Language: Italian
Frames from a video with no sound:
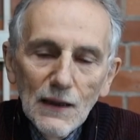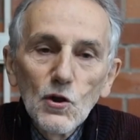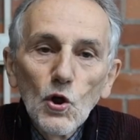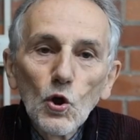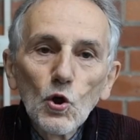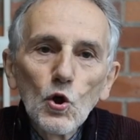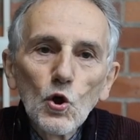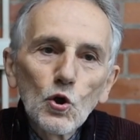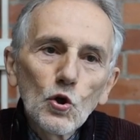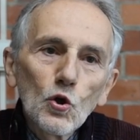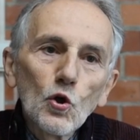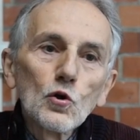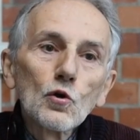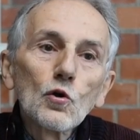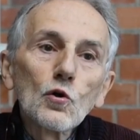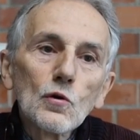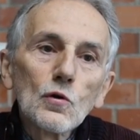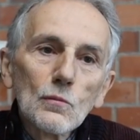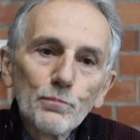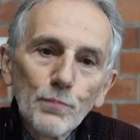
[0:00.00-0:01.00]
No,
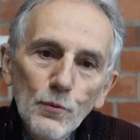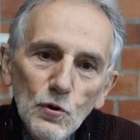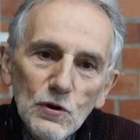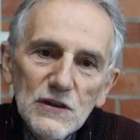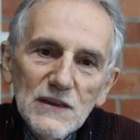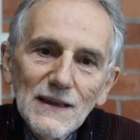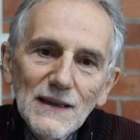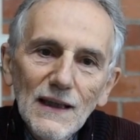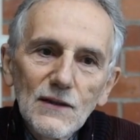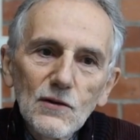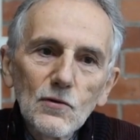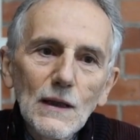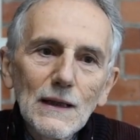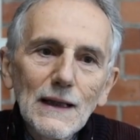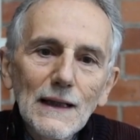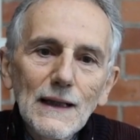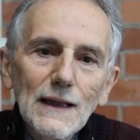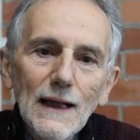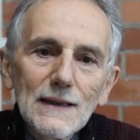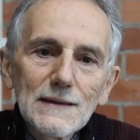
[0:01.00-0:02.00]
loro, pur stando
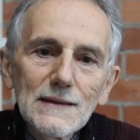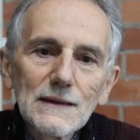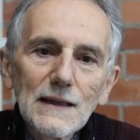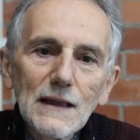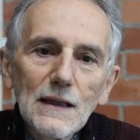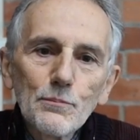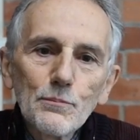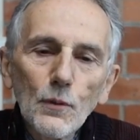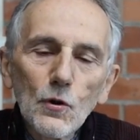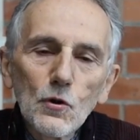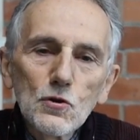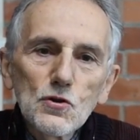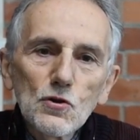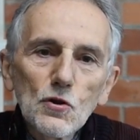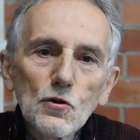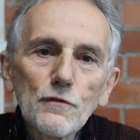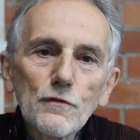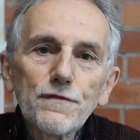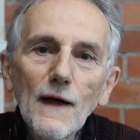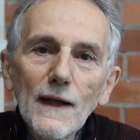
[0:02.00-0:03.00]
nelle case di
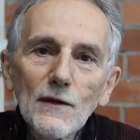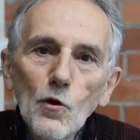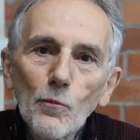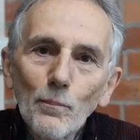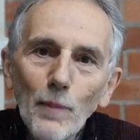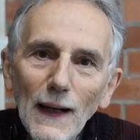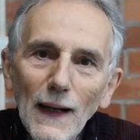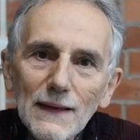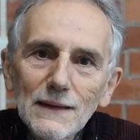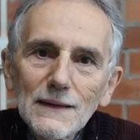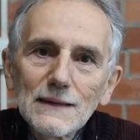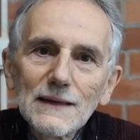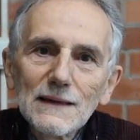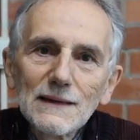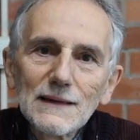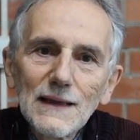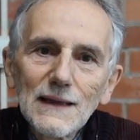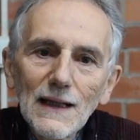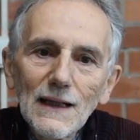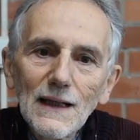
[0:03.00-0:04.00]
riposo, fanno
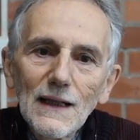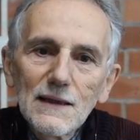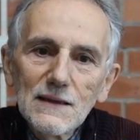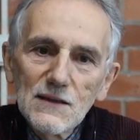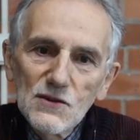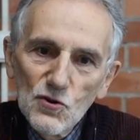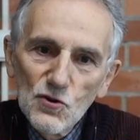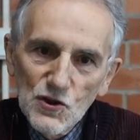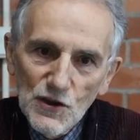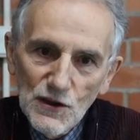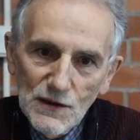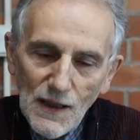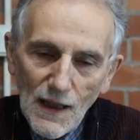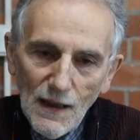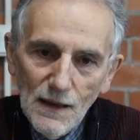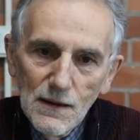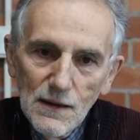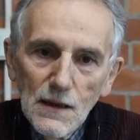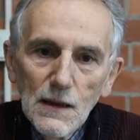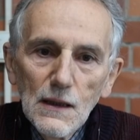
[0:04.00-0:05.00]
parte della
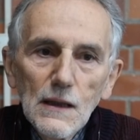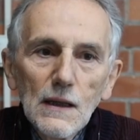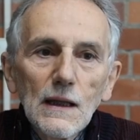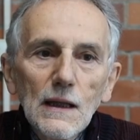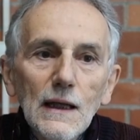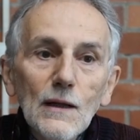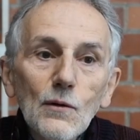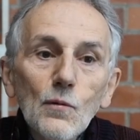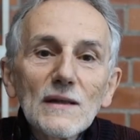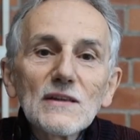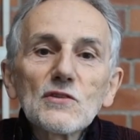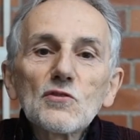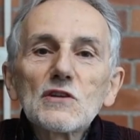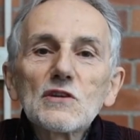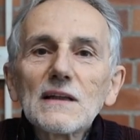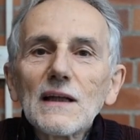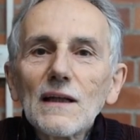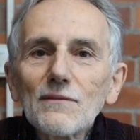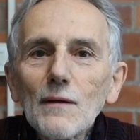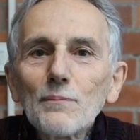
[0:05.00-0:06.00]
società e questo
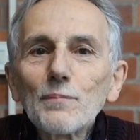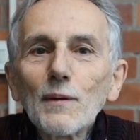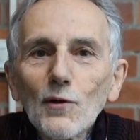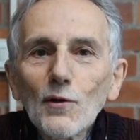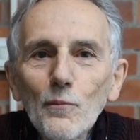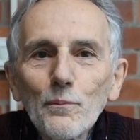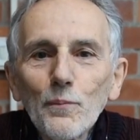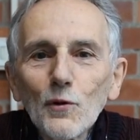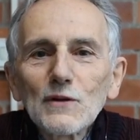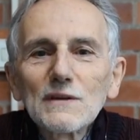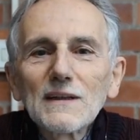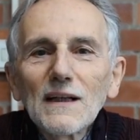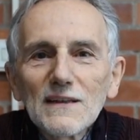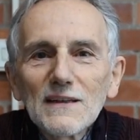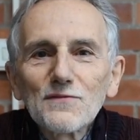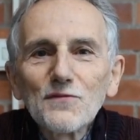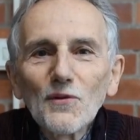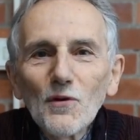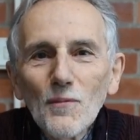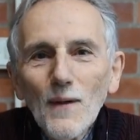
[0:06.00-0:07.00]
si deve però poi
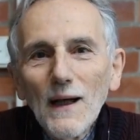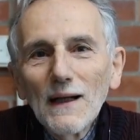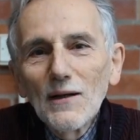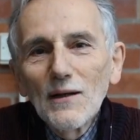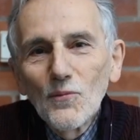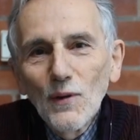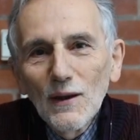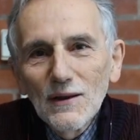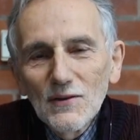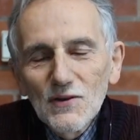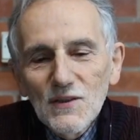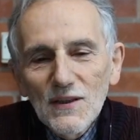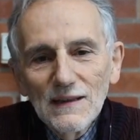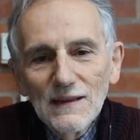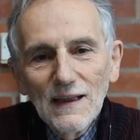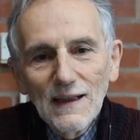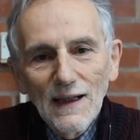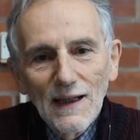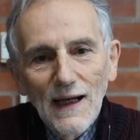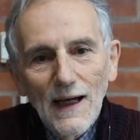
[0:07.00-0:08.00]
trasformare in qualcosa
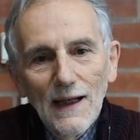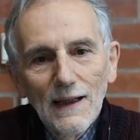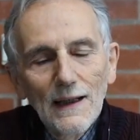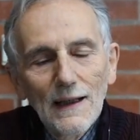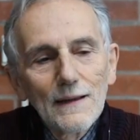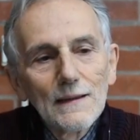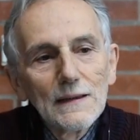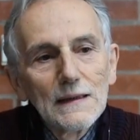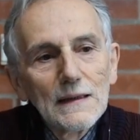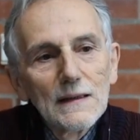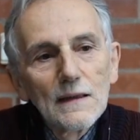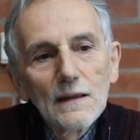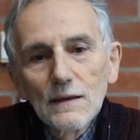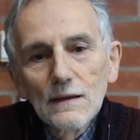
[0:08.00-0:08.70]
di reale